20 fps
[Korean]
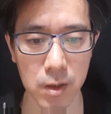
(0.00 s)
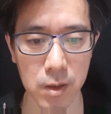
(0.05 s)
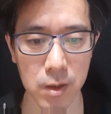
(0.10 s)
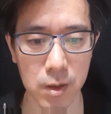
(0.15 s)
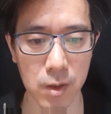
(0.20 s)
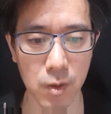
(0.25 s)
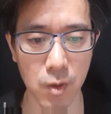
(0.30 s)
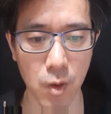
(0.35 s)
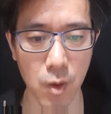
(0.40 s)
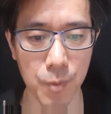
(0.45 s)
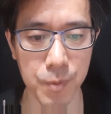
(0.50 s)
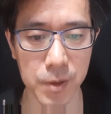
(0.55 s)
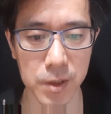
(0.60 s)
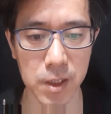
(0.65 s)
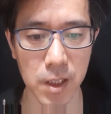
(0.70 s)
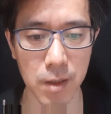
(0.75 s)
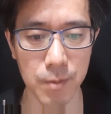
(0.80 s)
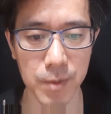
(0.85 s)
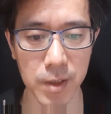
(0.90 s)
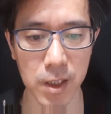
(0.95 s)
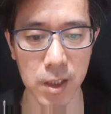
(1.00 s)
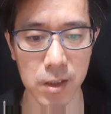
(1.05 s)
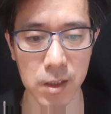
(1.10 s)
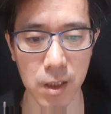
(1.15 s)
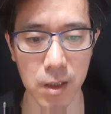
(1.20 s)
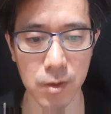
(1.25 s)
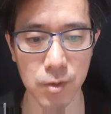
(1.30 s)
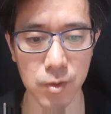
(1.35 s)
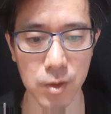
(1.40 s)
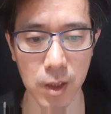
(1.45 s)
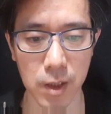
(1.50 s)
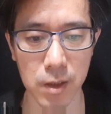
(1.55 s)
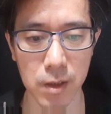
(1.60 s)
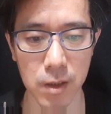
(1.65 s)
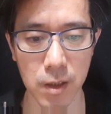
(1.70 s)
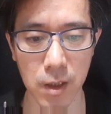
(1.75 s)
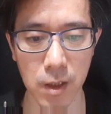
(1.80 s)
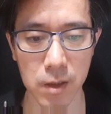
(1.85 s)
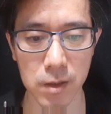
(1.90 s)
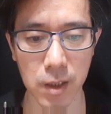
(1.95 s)
그리고 오피스텔 및 기타 거주자는
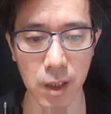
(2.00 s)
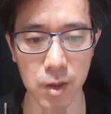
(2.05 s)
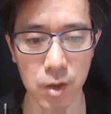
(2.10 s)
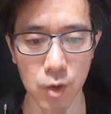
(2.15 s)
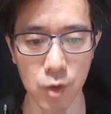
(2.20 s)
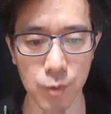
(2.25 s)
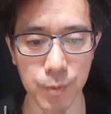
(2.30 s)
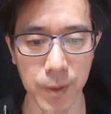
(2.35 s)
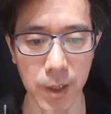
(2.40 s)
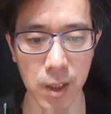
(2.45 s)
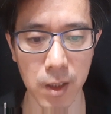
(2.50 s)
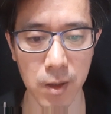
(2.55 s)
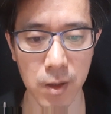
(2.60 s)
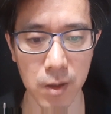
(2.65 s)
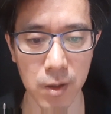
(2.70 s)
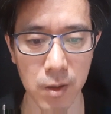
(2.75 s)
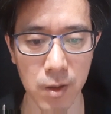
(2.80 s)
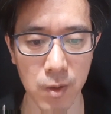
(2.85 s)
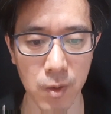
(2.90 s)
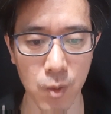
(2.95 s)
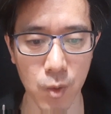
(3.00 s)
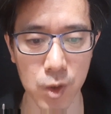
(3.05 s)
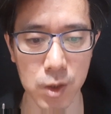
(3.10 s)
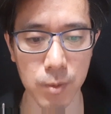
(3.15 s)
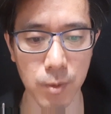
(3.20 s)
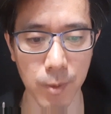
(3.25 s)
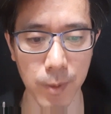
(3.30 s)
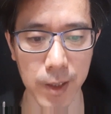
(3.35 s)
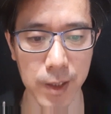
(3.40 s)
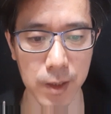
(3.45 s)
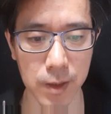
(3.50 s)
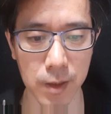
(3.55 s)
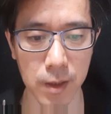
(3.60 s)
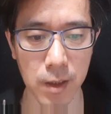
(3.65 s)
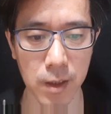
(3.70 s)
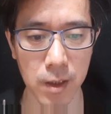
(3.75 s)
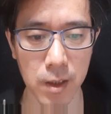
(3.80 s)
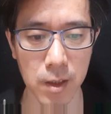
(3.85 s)
4,655만원